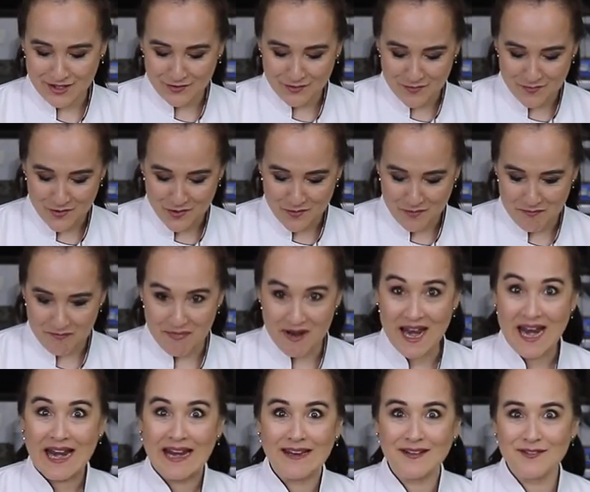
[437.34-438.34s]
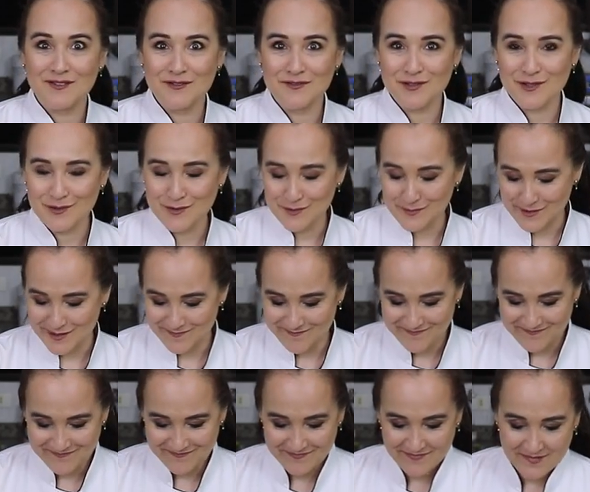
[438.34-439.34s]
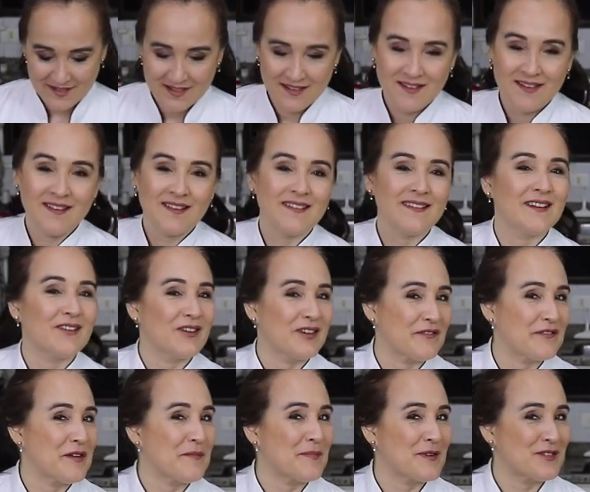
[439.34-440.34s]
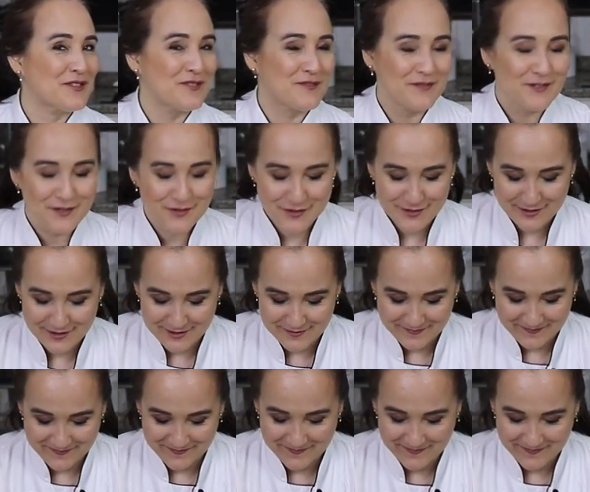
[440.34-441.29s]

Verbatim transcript: já dobrou bem de volume. E agora vem a parte divertida.